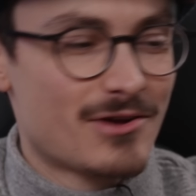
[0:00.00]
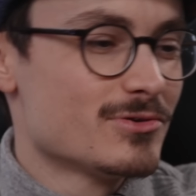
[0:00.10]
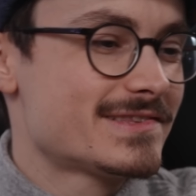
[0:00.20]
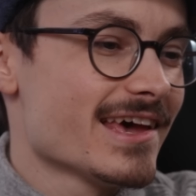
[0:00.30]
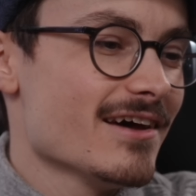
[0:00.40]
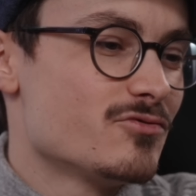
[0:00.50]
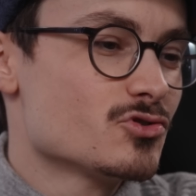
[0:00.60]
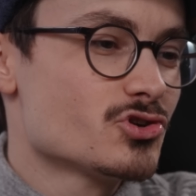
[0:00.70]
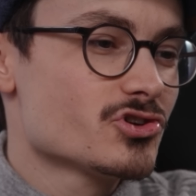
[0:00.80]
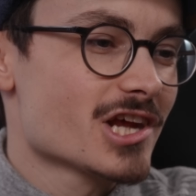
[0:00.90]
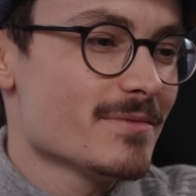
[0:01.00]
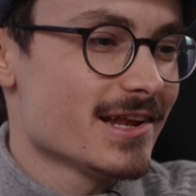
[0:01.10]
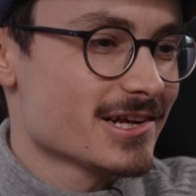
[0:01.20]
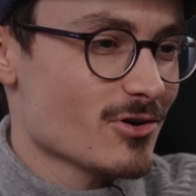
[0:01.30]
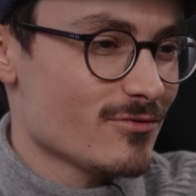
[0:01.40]
Écoutez, vous jugez, mais
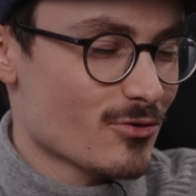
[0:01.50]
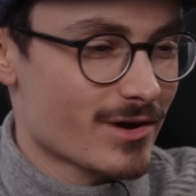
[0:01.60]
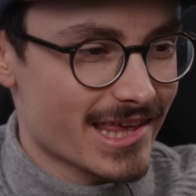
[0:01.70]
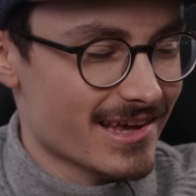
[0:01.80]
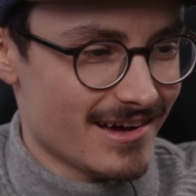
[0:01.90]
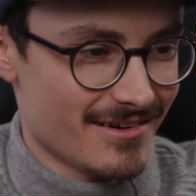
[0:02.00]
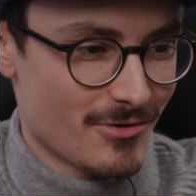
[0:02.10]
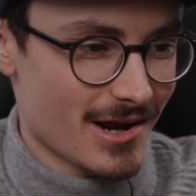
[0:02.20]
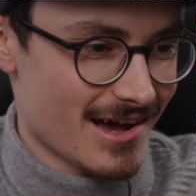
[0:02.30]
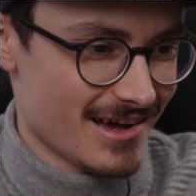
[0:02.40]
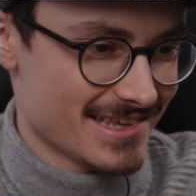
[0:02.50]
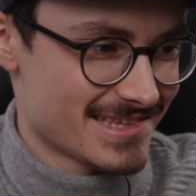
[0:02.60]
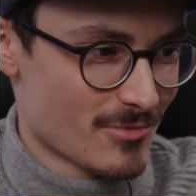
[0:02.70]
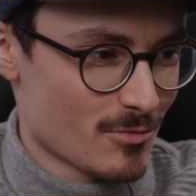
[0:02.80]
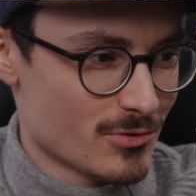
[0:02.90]
les gens vont rire. Voilà, et c'est mon